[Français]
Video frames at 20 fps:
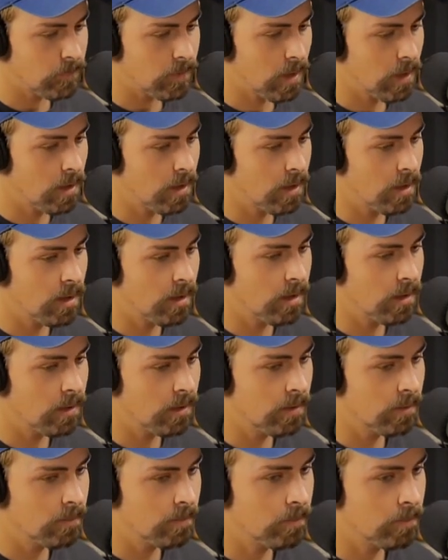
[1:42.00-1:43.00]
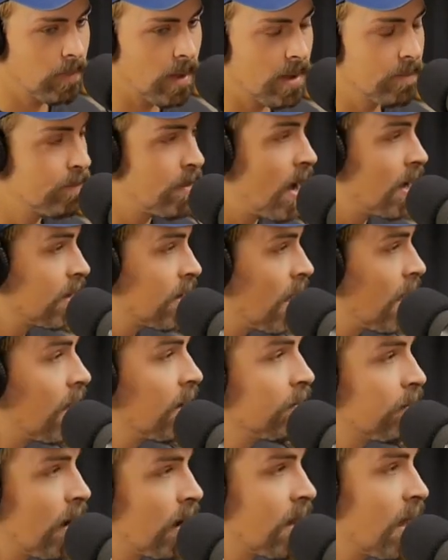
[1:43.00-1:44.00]
Euh, pendant,
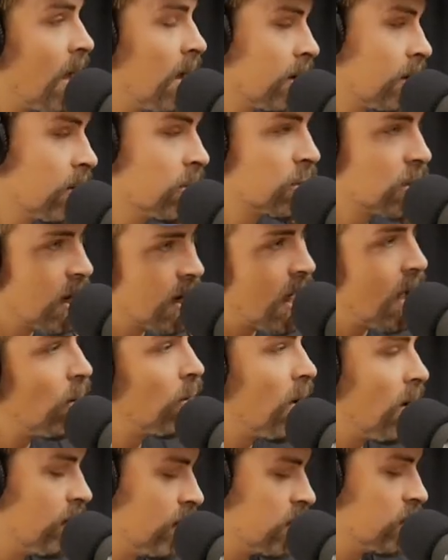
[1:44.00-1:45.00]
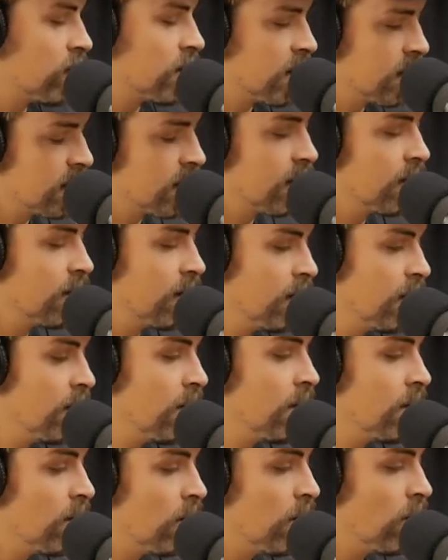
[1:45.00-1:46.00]
pendant que j'étais là. En fait, je faisais
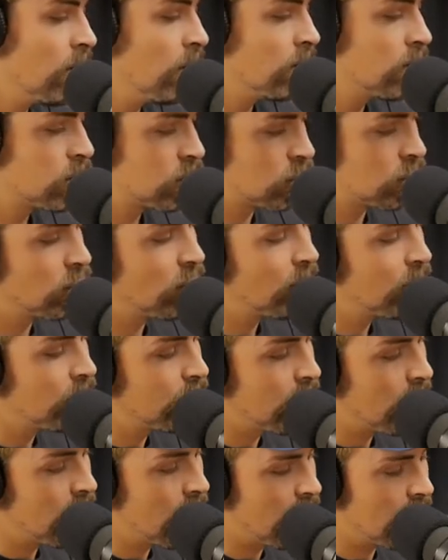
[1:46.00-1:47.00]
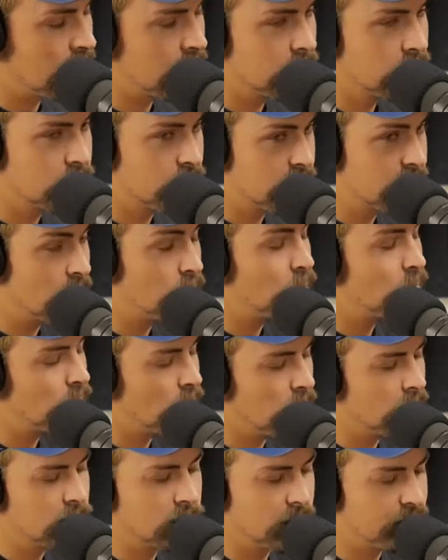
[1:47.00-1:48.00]
ça euh, je faisais euh,
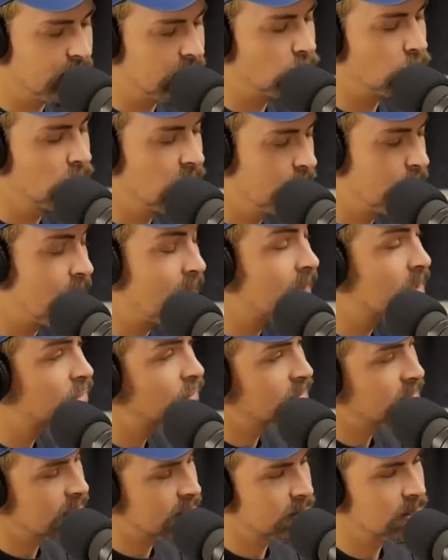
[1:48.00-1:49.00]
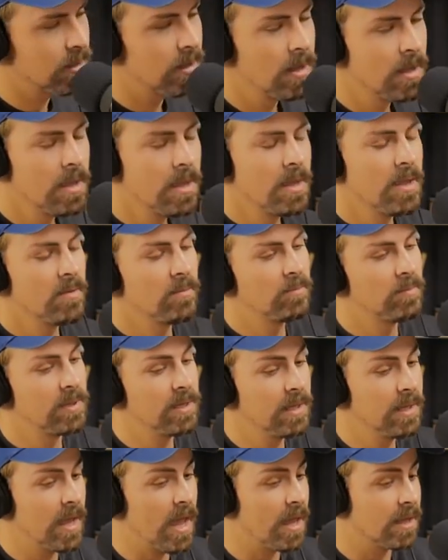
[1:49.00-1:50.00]
j'ai fait OD pendant que je faisais ça.
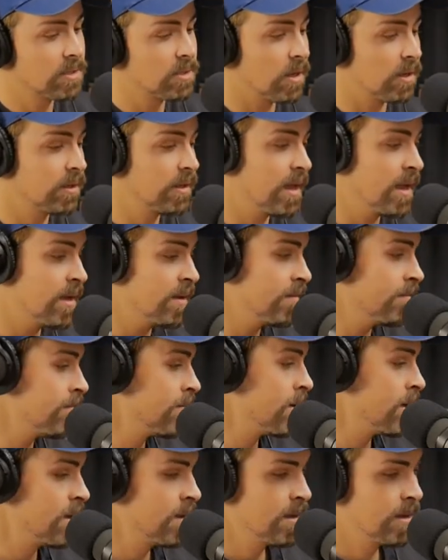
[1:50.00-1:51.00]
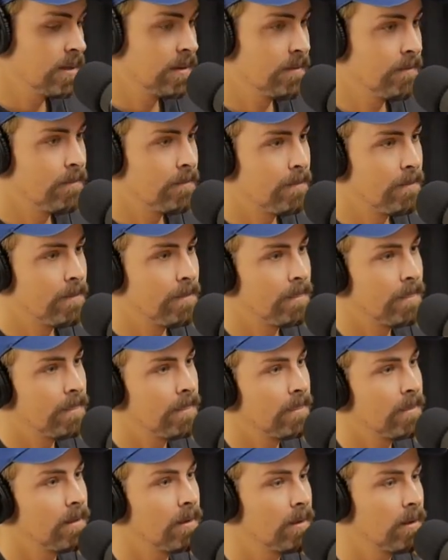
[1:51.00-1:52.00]
Puis en sortant. Est-ce que c'est la nuit à ta
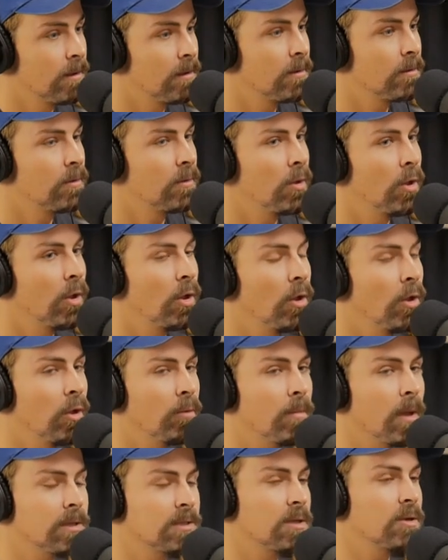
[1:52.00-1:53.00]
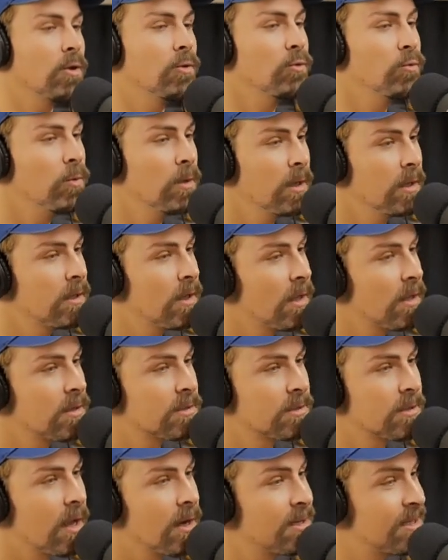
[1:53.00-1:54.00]
maîtrise? Euh, ben c'est la nuit dans,
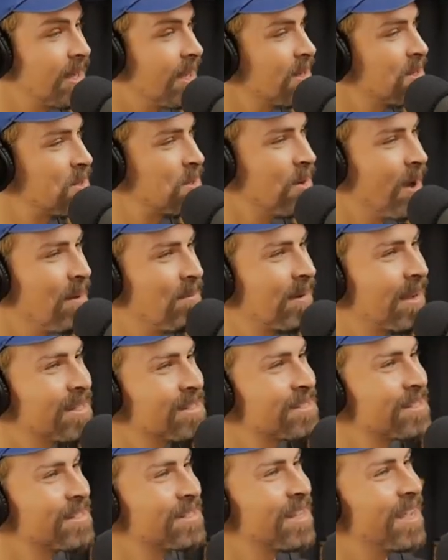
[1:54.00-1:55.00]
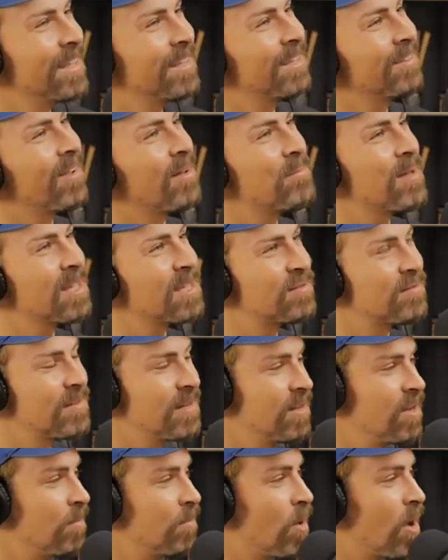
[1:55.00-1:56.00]
le sens où après ça, ça a été vraiment
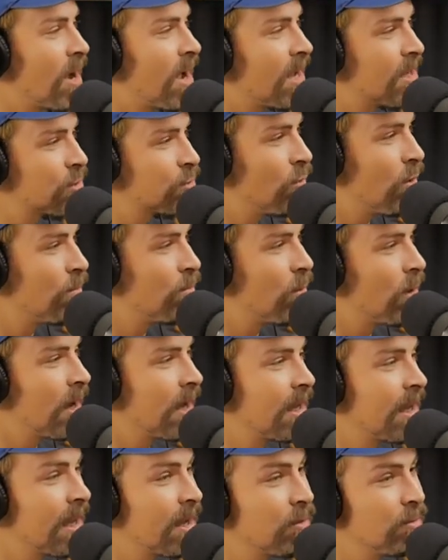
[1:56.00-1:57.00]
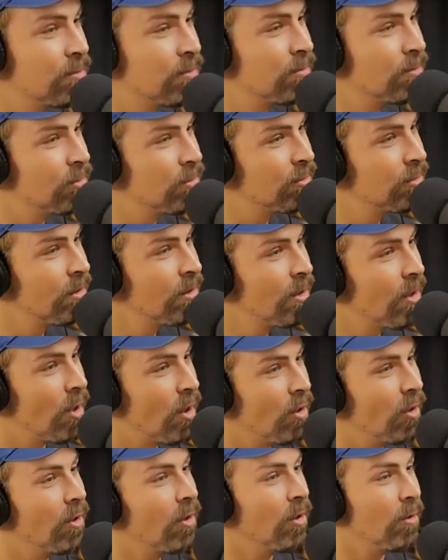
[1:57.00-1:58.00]
difficile de me rasseoir pour écrire
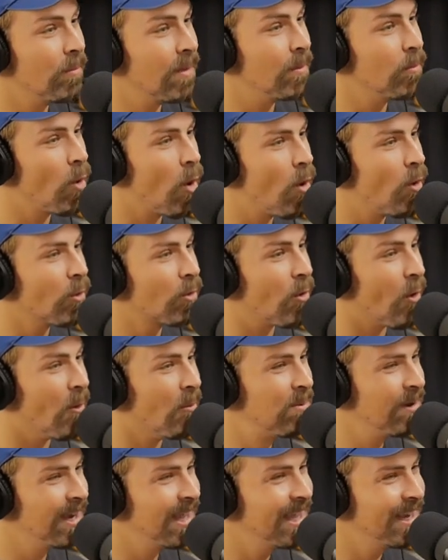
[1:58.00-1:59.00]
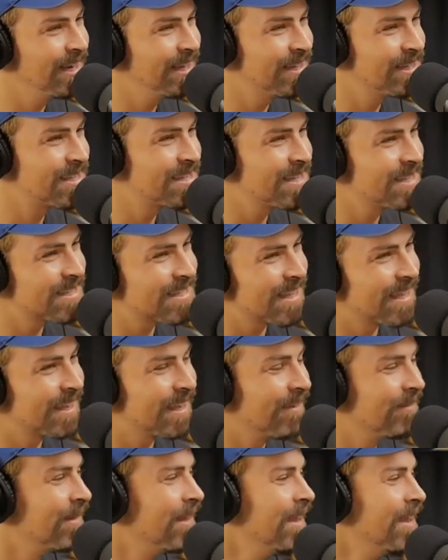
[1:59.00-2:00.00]
un, mémoire au complet. c'était
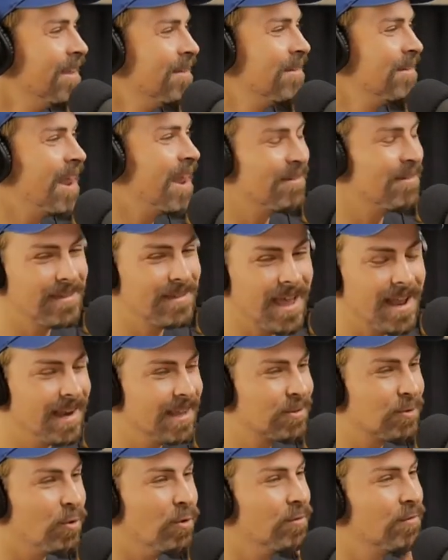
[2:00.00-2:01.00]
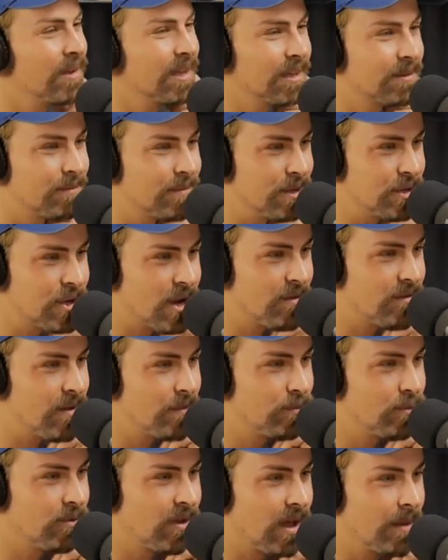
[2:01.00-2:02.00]
comme la vie allait trop vite, puis j'avais
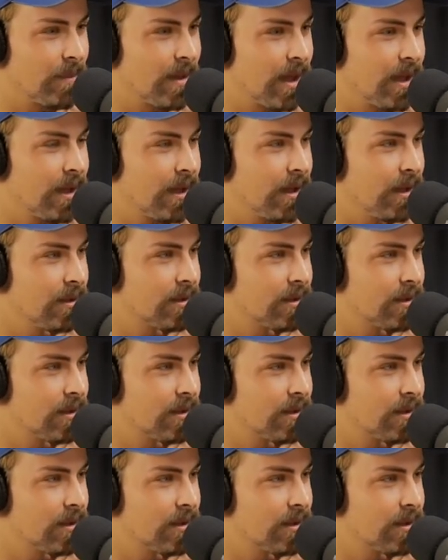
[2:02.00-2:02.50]
plus vraiment.